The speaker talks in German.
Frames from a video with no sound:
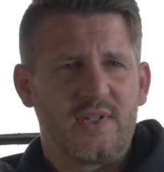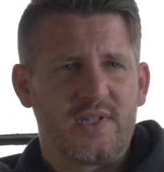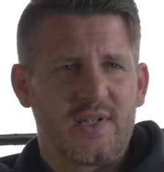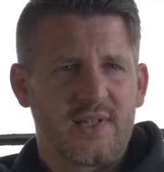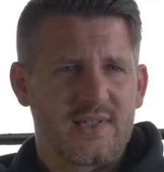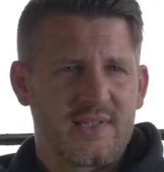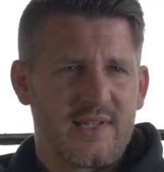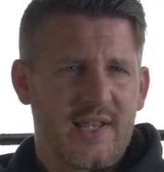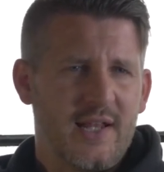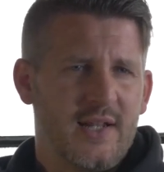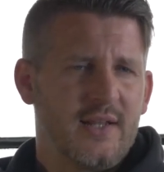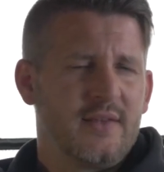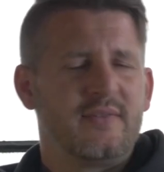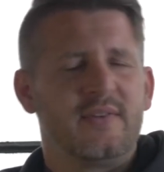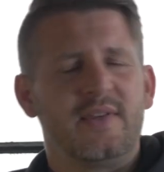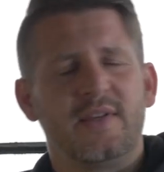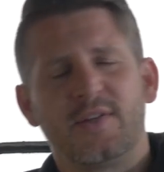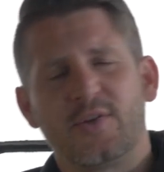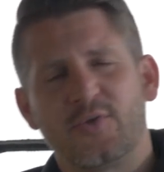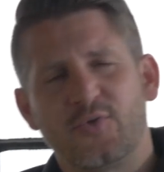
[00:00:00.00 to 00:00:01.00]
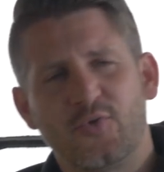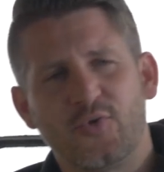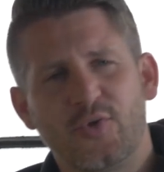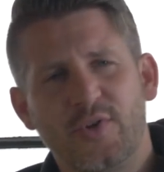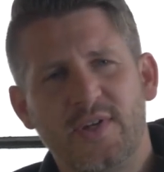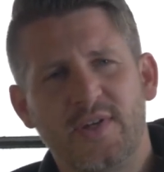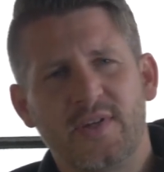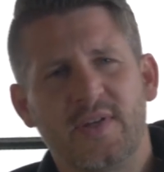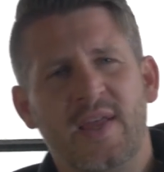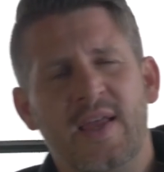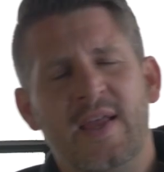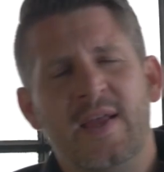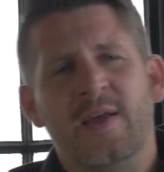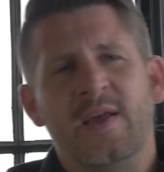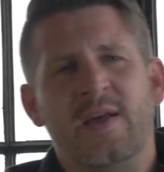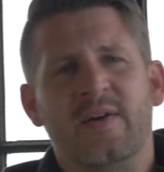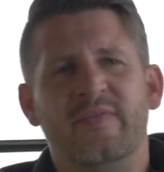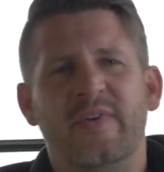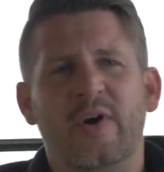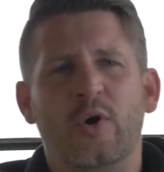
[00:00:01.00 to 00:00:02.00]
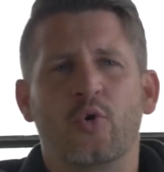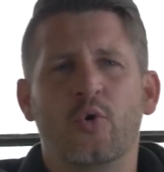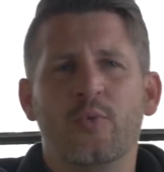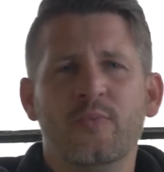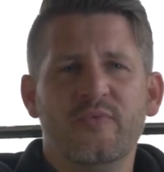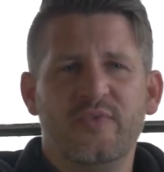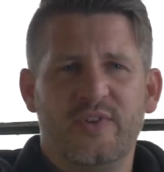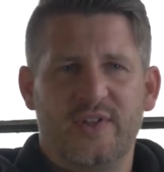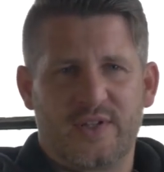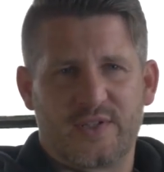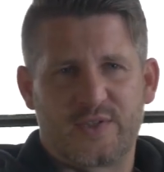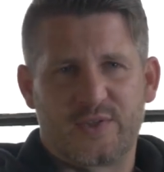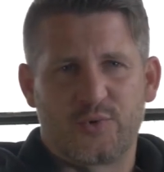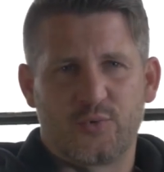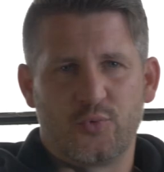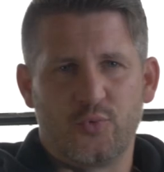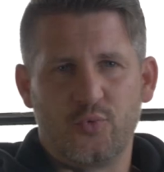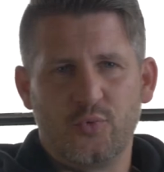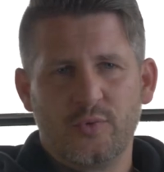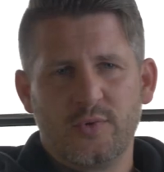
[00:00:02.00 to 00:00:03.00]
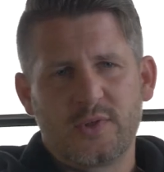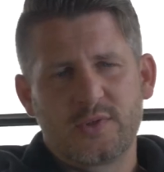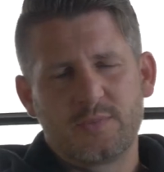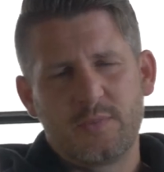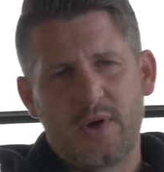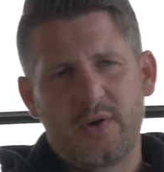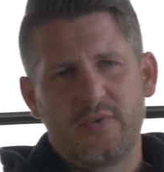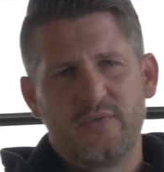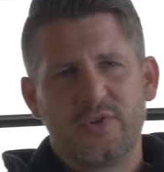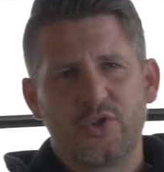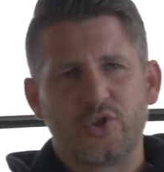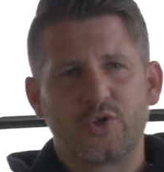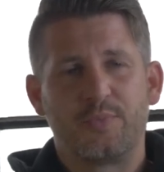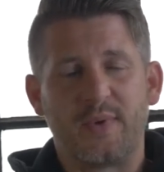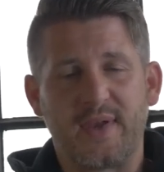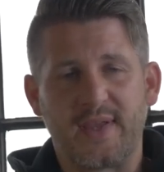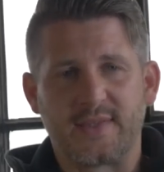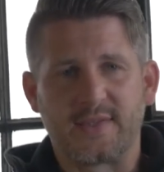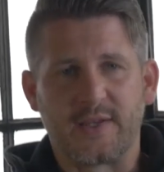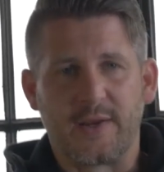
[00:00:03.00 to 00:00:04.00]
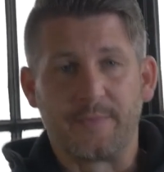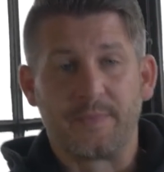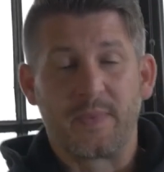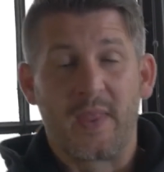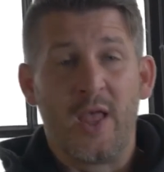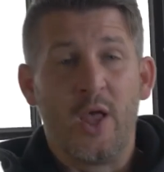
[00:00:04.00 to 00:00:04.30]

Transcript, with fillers: Ich erzähle dir natürlich, warum wir das tun. Das machen wir später.